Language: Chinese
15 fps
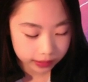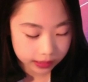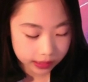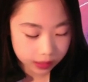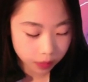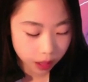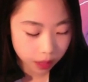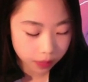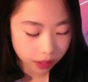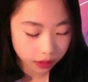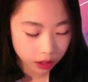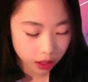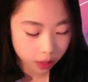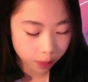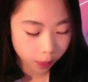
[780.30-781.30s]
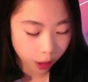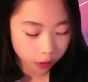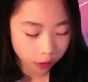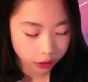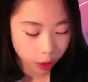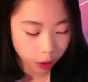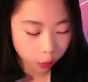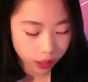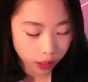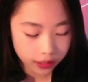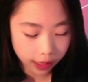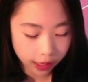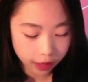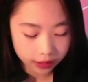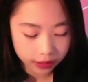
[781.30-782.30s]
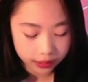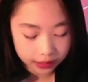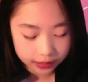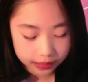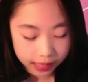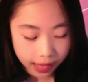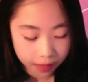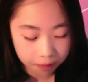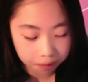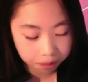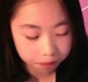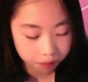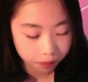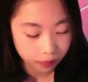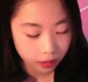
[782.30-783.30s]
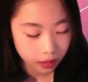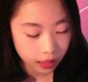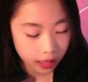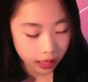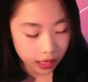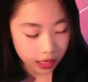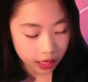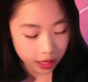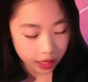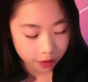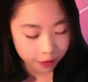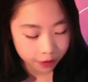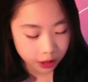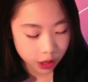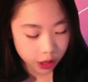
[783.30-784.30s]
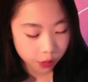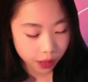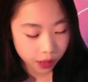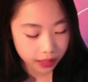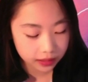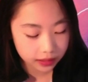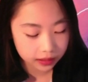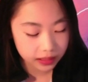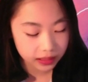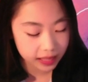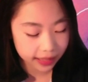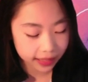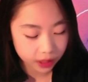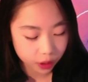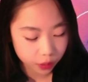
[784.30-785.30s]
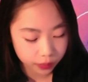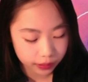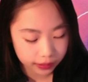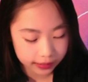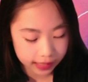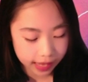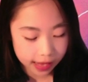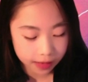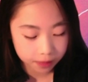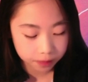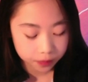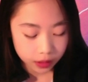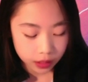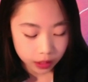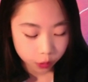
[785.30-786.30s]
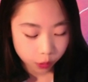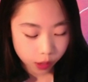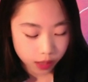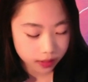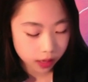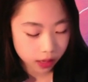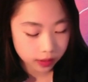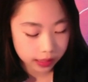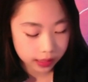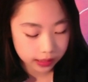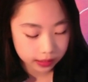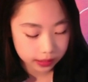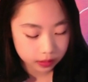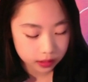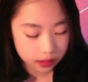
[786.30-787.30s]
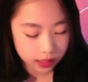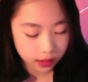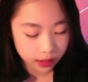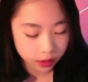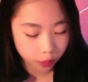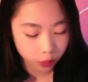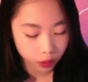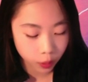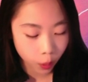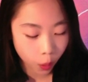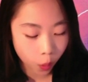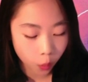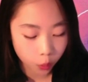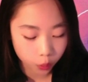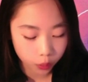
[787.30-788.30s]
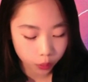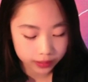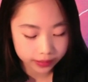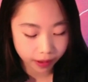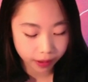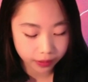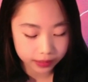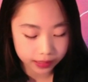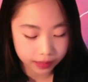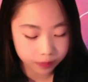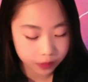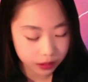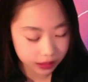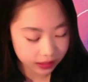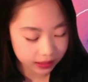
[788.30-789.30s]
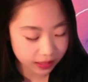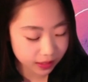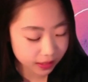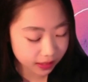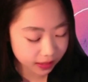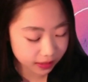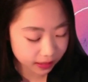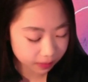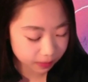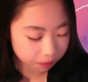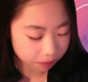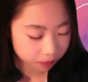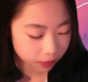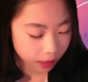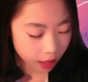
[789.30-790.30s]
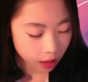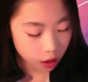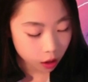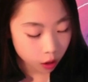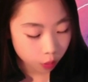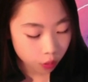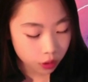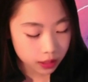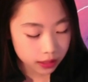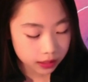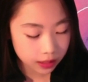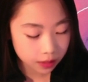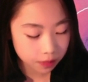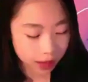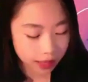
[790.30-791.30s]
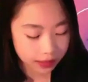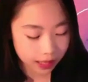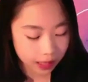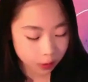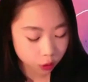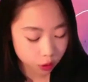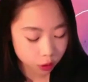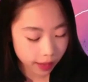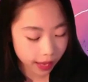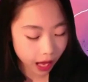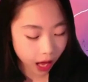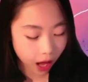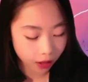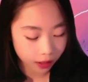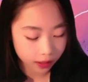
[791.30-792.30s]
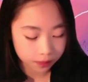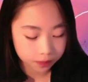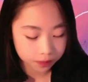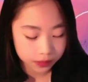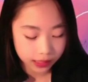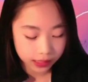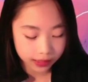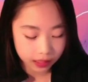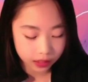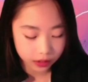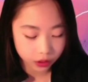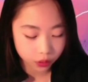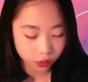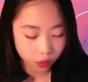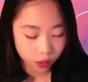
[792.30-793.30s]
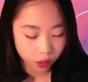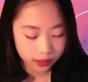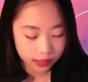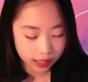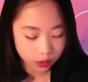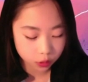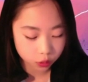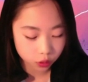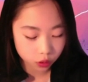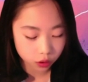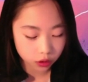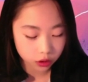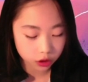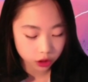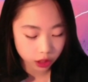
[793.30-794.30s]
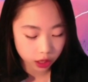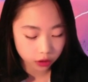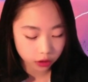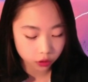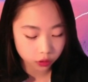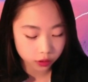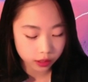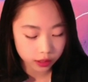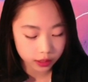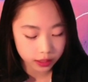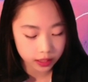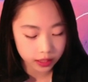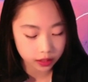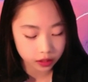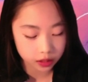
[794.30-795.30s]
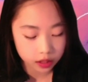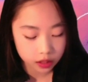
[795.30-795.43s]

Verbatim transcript: 急忙忙地跑到冠小姐的家。非常欢迎你来到我的家，冠小姐亲切地问候狐狸小姐：“请进，请进！我已经把餐桌摆好了，再等一会儿，餐桌上就可以